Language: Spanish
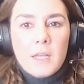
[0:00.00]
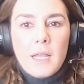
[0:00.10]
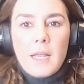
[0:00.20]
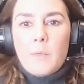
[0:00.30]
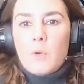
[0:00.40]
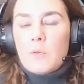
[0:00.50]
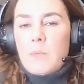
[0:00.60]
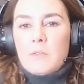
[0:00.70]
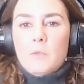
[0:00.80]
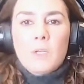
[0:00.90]
el amor
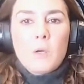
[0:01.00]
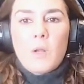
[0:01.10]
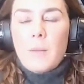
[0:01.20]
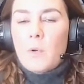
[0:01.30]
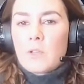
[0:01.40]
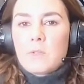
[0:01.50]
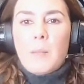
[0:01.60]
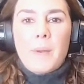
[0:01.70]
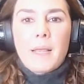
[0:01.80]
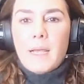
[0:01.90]
hacia un hijo, el amor hacia
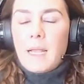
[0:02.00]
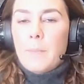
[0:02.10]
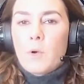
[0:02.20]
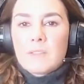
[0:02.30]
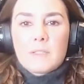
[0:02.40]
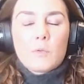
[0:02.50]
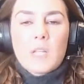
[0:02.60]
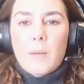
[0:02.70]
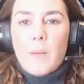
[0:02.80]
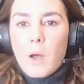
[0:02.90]
una pareja, el amor hacia tu
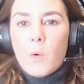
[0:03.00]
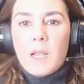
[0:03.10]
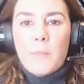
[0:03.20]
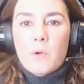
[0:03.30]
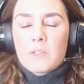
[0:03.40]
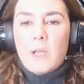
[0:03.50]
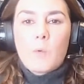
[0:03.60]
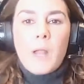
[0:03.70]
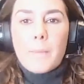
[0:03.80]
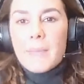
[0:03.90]
trabajo, el amor hacia
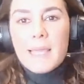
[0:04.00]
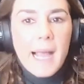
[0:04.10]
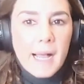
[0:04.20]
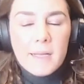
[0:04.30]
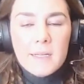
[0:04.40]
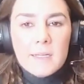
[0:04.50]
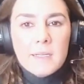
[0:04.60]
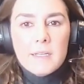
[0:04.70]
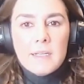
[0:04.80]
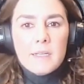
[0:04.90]
una amiga,
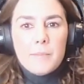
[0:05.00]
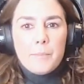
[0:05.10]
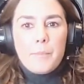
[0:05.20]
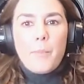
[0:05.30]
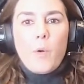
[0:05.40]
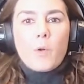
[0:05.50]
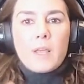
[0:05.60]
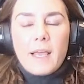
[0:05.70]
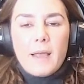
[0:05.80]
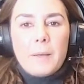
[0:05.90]

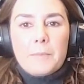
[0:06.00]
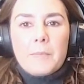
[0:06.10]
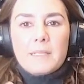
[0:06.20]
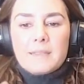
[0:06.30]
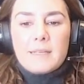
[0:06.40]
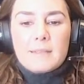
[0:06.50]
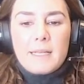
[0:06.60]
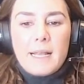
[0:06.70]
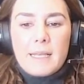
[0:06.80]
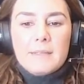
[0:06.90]
porque estas
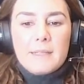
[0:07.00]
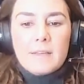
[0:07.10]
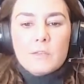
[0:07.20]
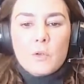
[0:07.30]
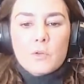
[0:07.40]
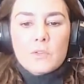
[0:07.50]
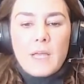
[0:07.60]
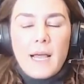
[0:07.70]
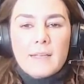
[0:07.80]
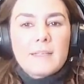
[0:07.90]
creencias
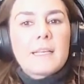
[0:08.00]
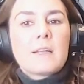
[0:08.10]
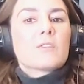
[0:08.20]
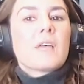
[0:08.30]
nos hacen que nos